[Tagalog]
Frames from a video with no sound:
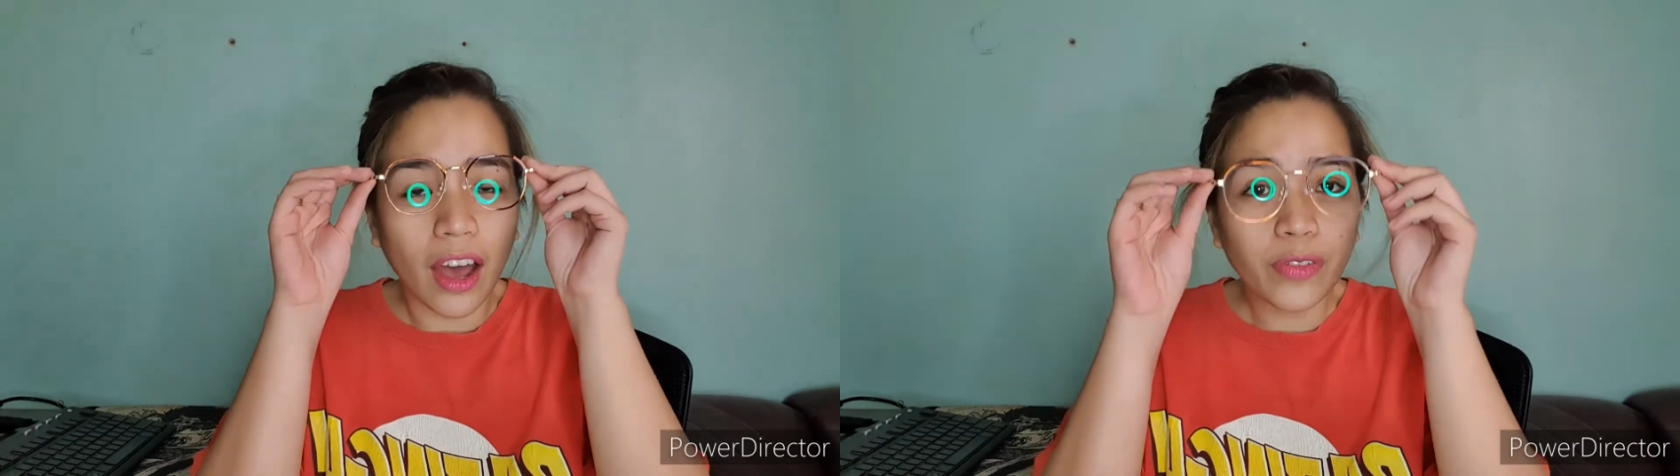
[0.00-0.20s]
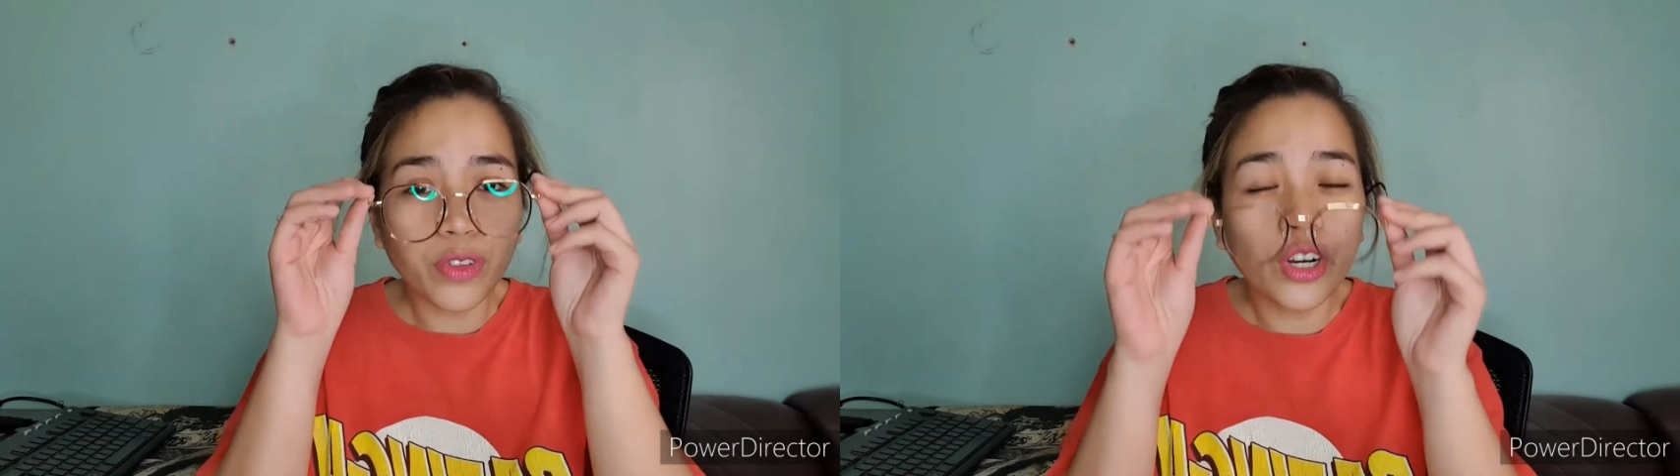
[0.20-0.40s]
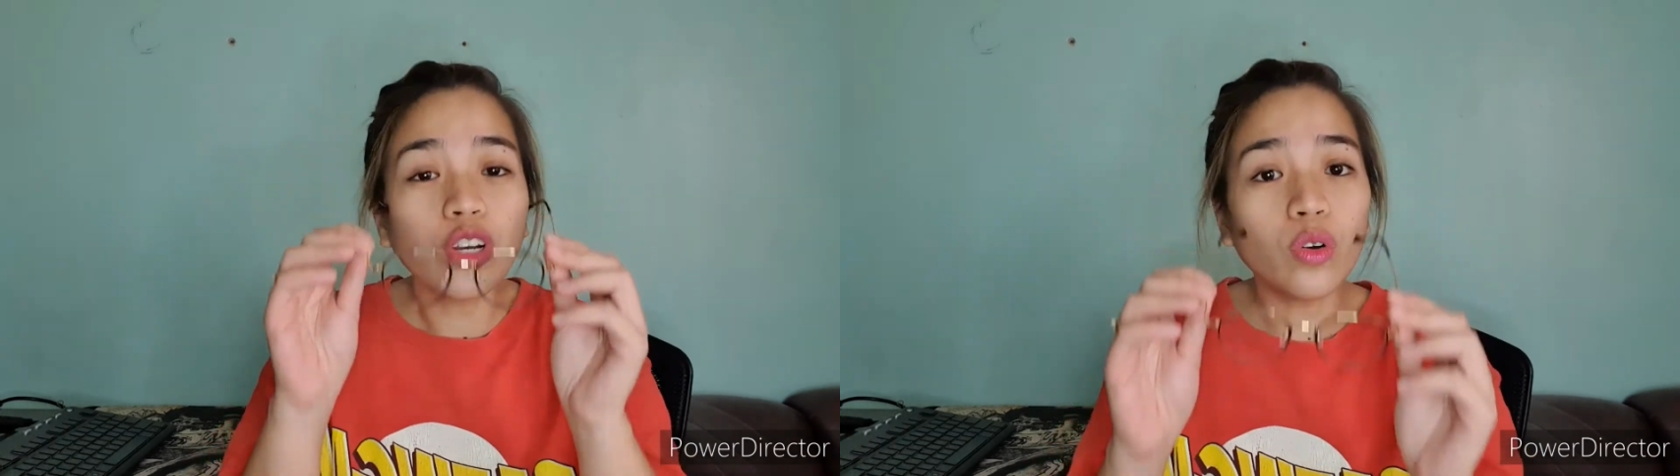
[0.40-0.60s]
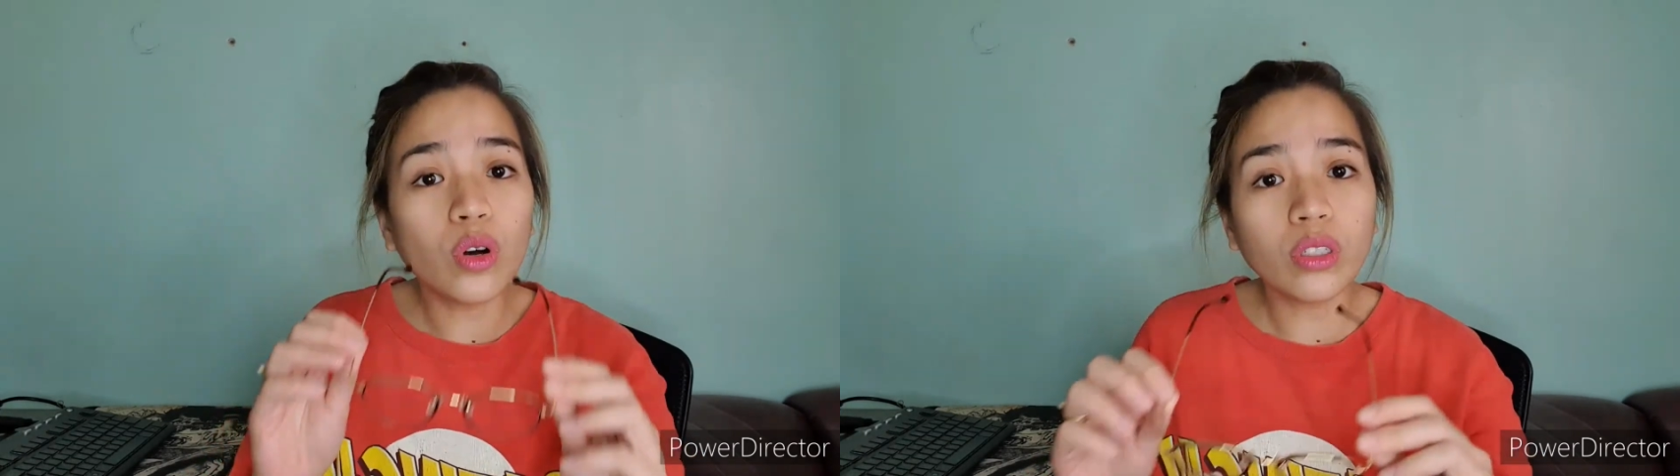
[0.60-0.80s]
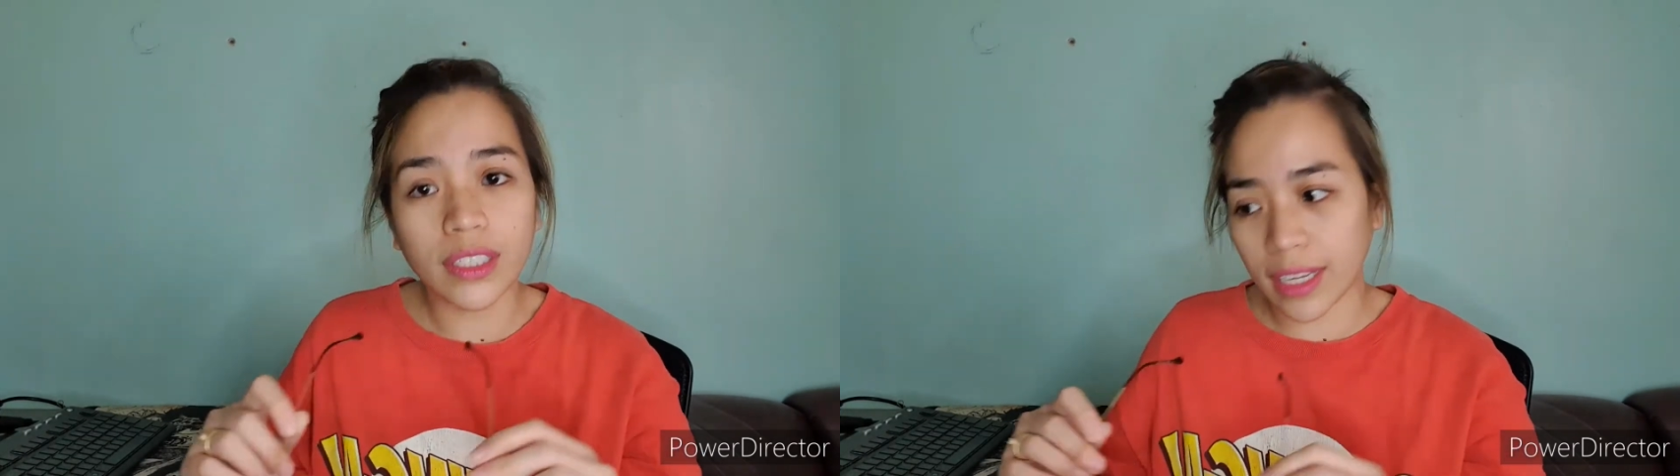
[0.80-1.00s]
After
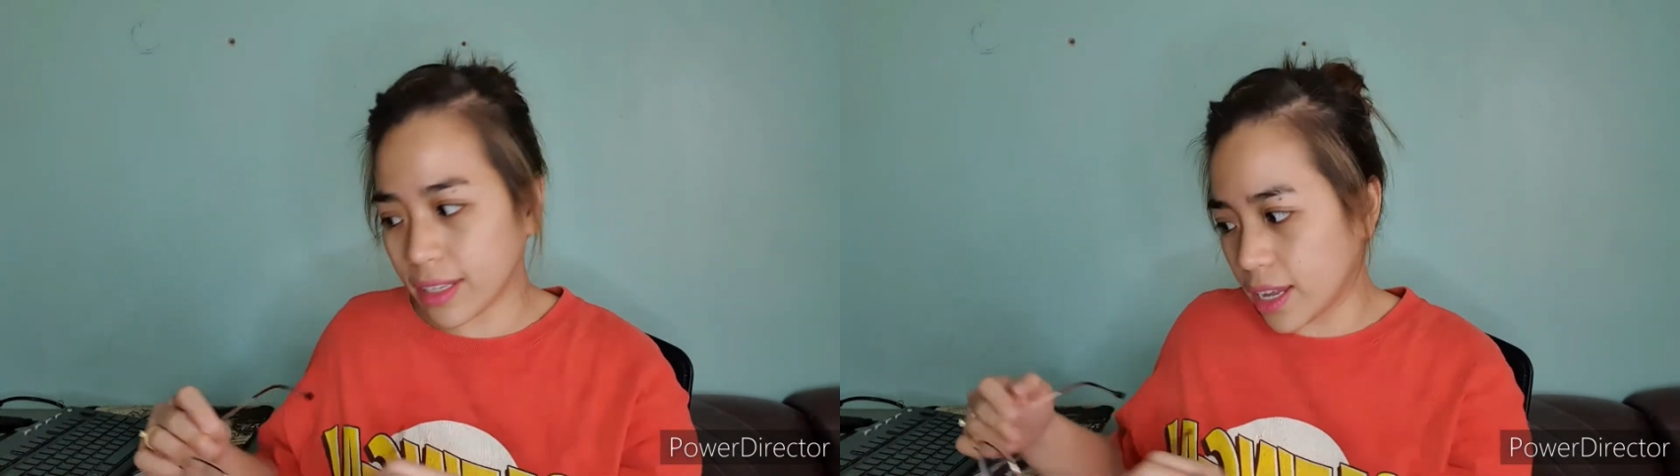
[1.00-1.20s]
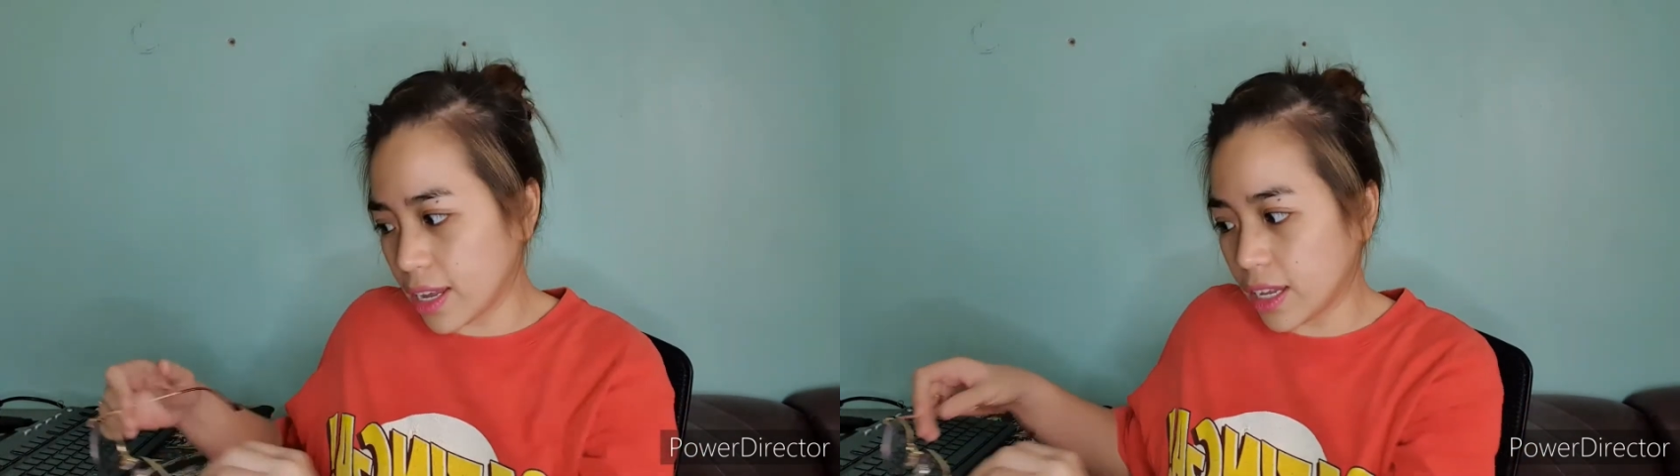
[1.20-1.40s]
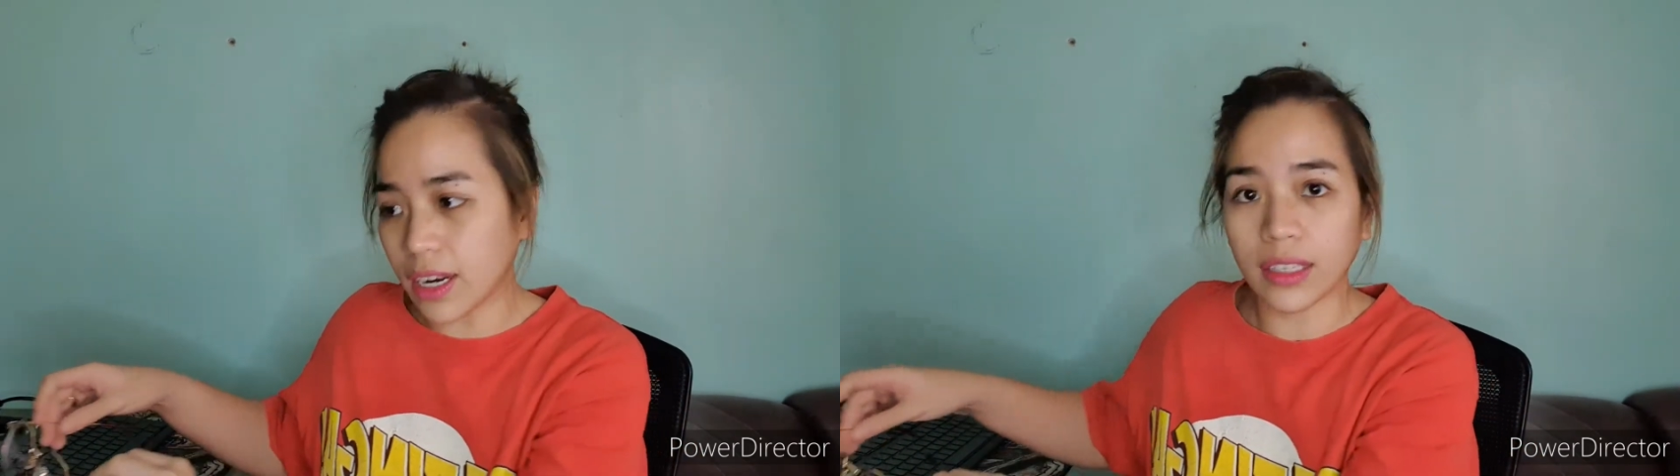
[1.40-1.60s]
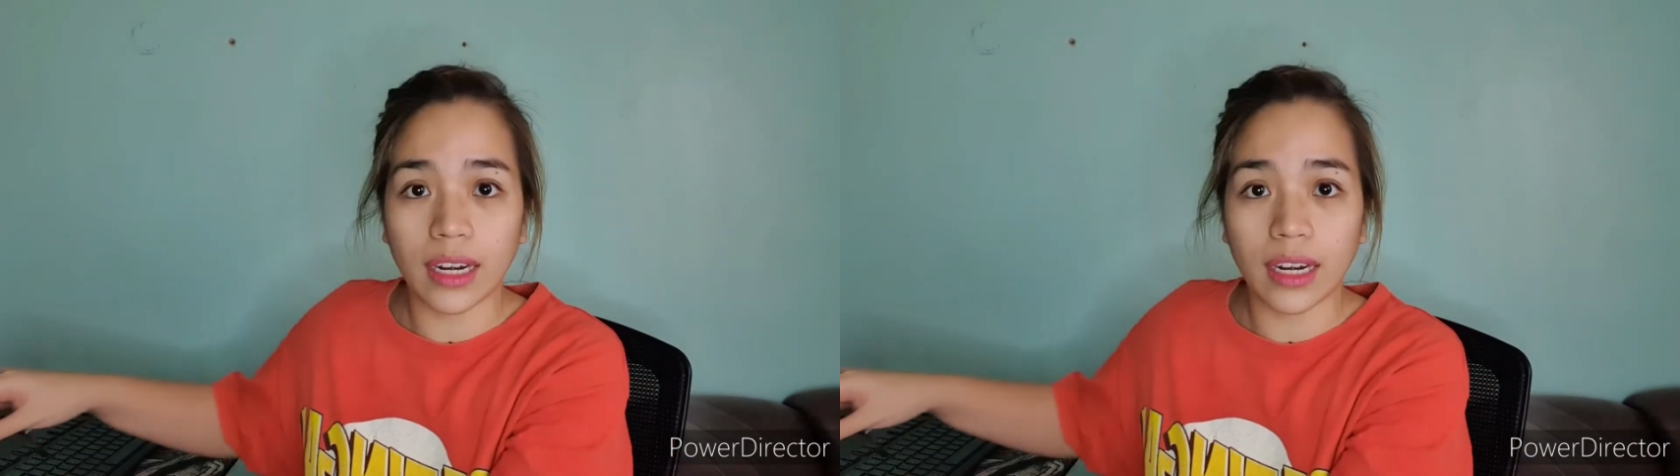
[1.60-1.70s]
nung CDE